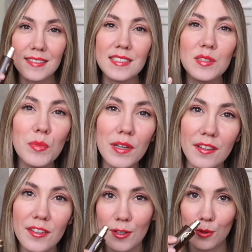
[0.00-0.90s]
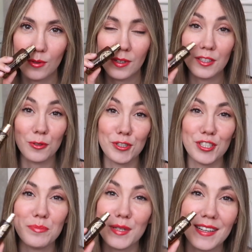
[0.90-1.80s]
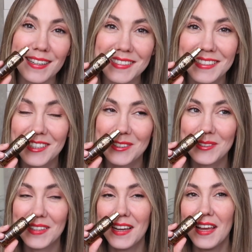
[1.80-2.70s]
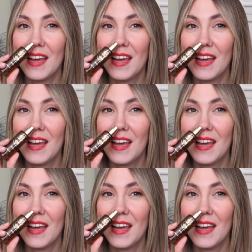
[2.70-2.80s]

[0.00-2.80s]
землянику, это очень прекрасная нота,